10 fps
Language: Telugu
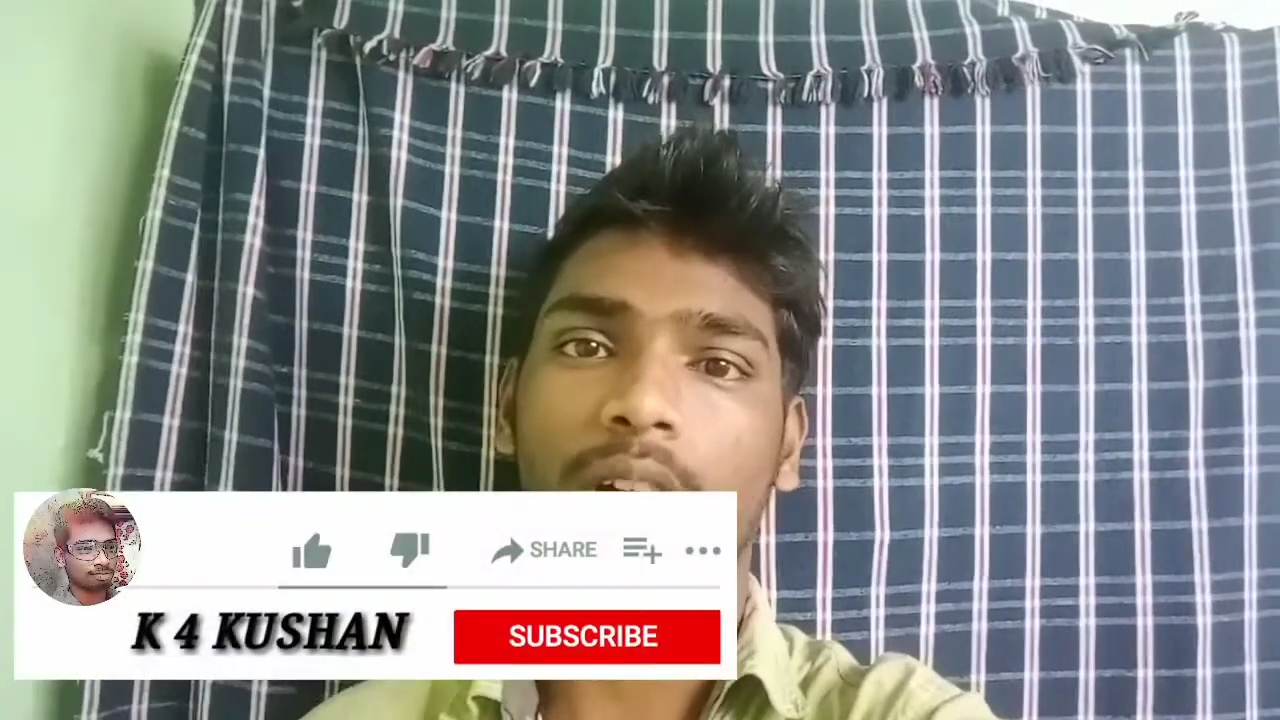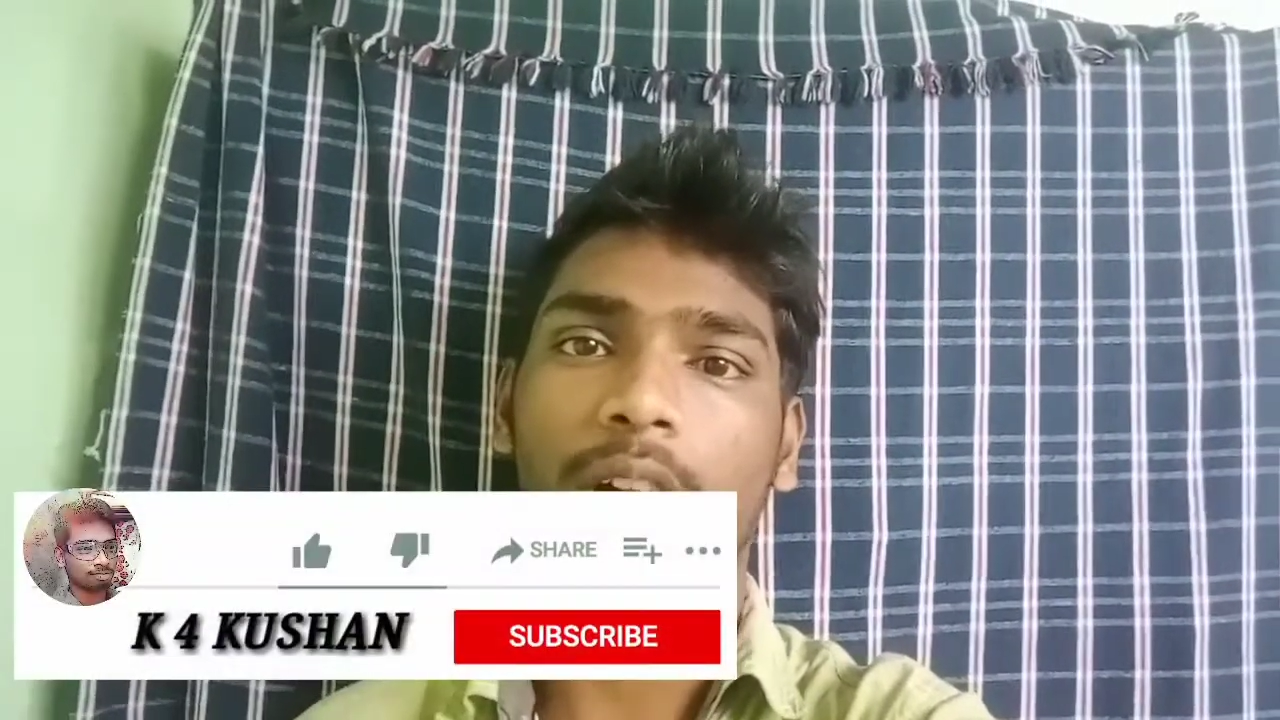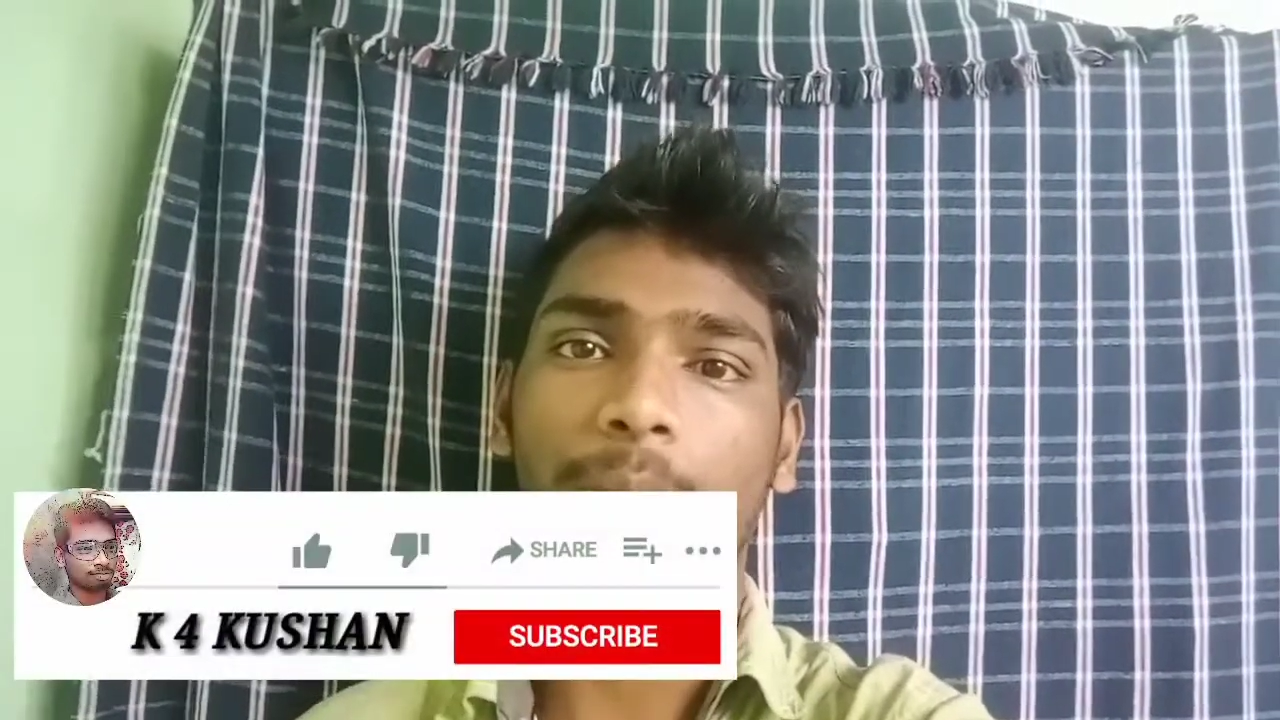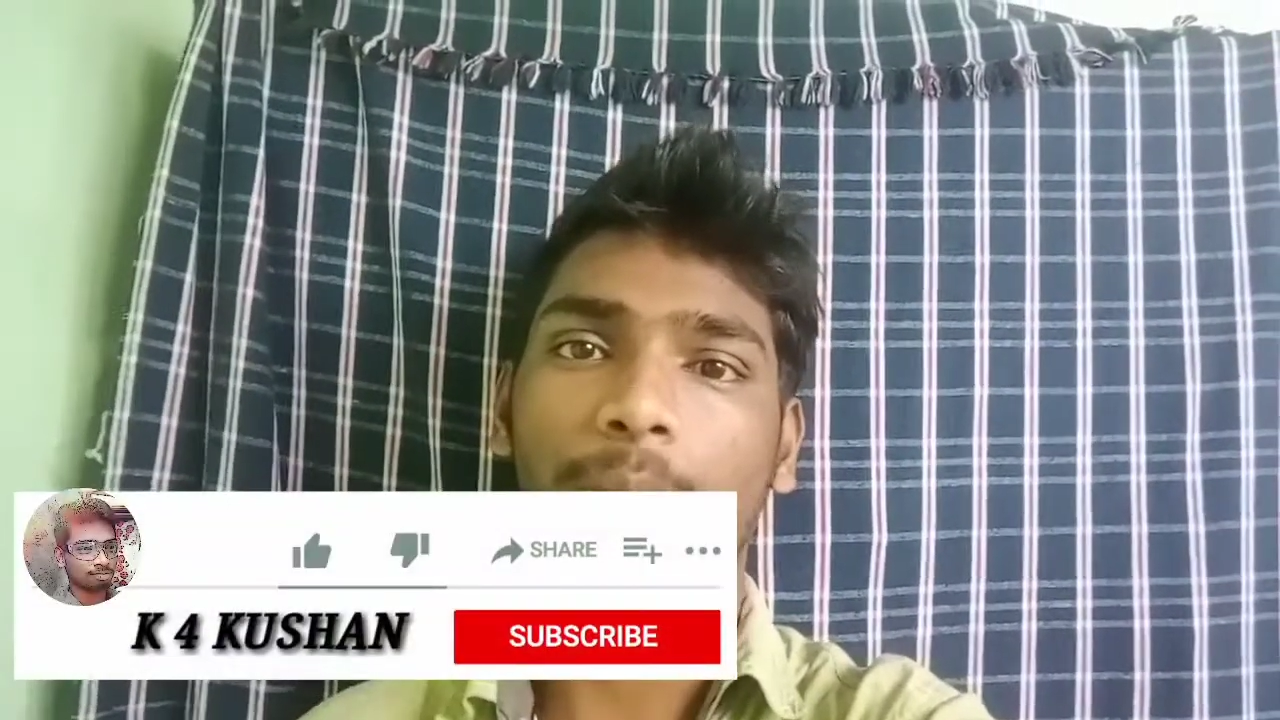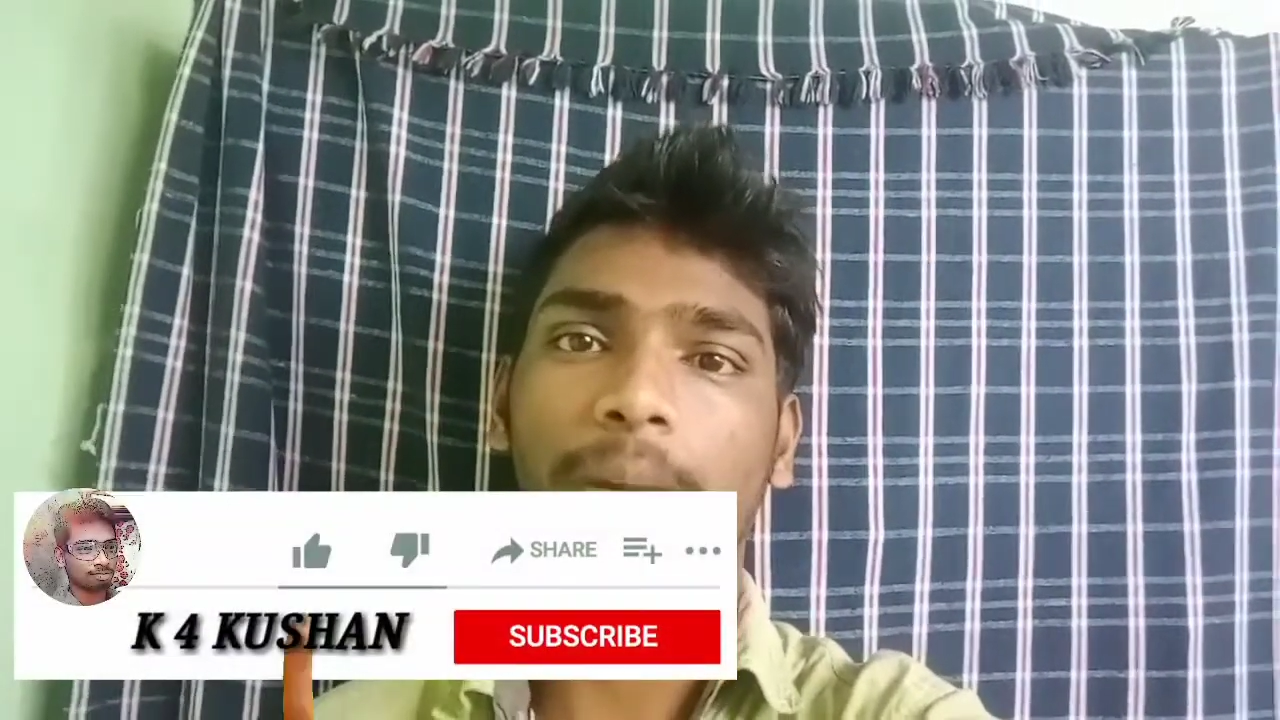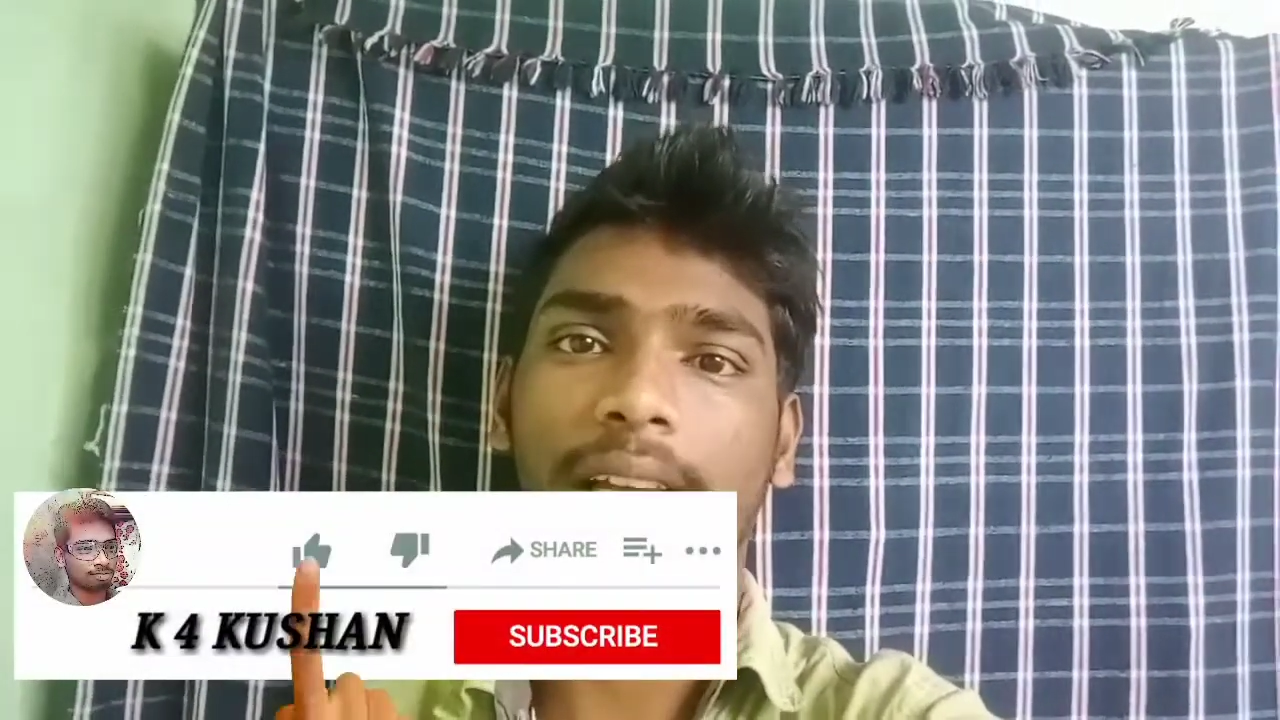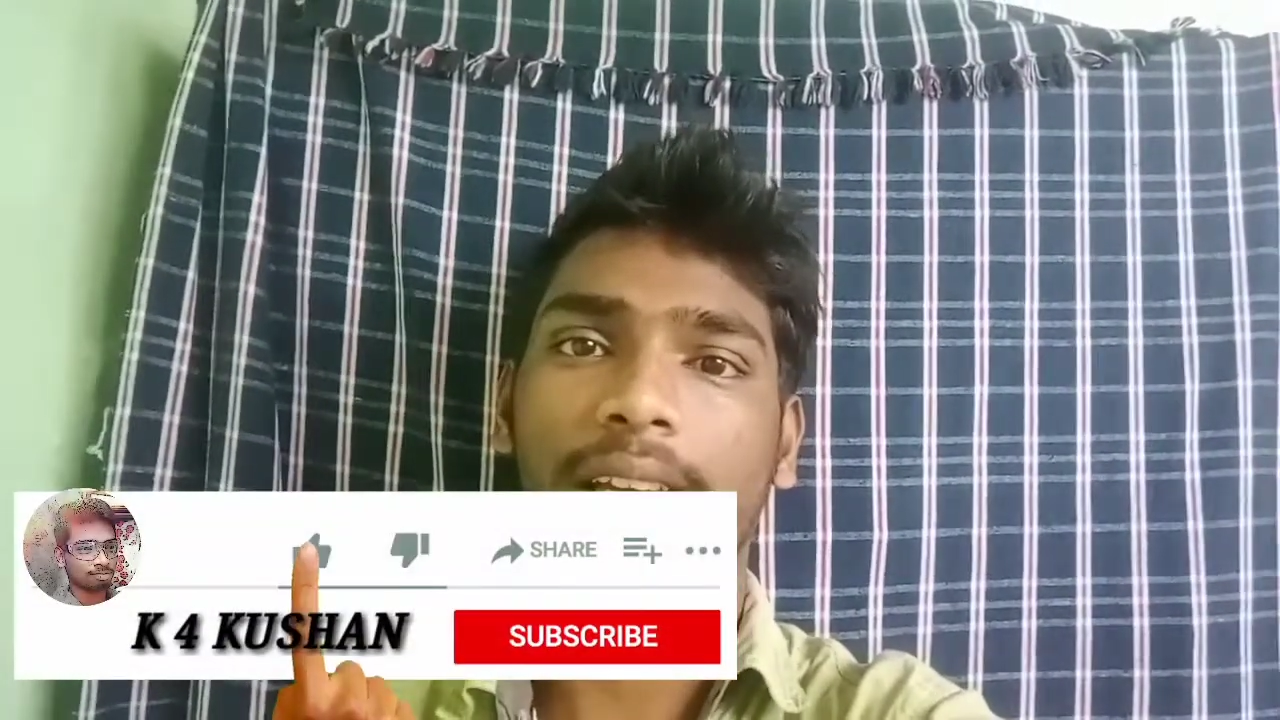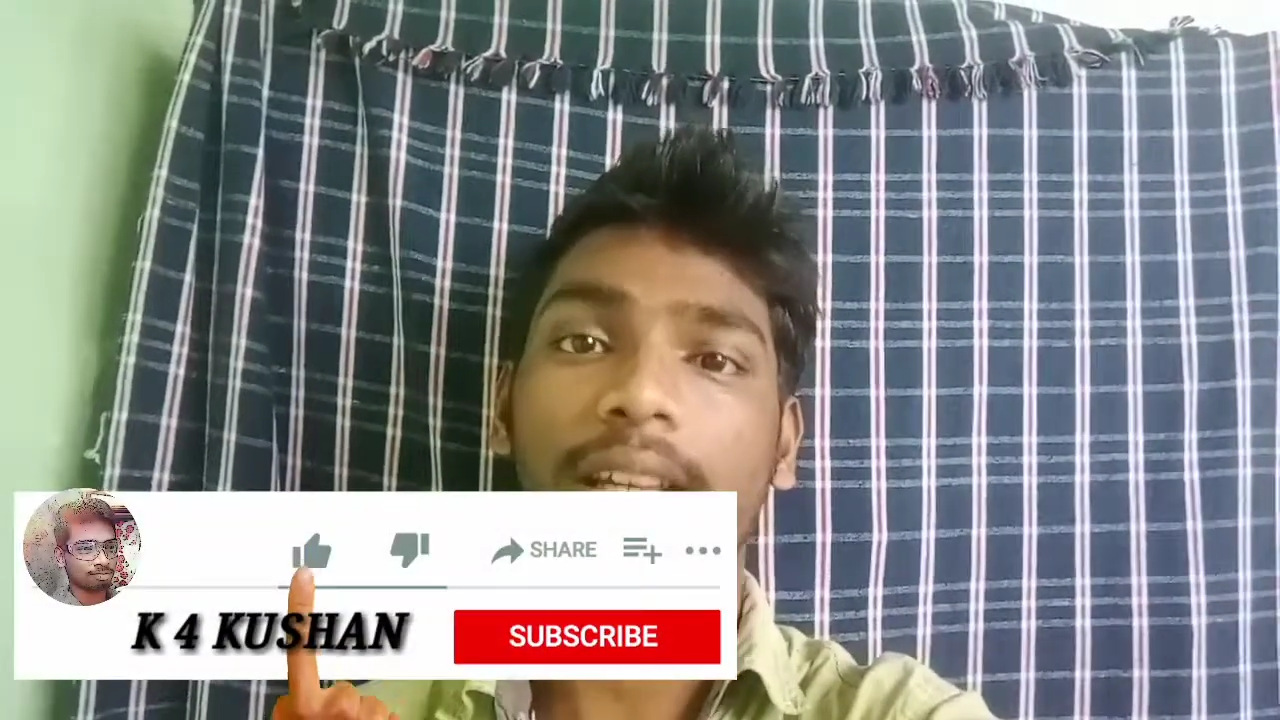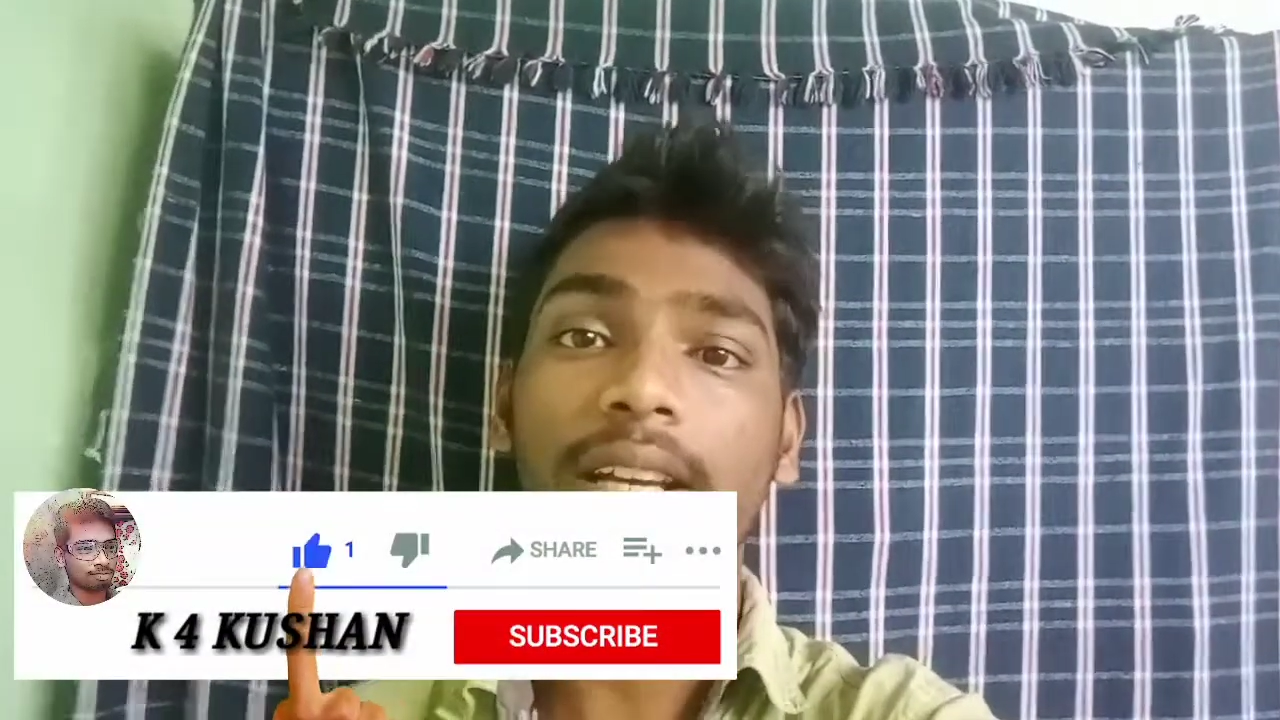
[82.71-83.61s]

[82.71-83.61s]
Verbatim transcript: కొన్నప్పుడు మనకి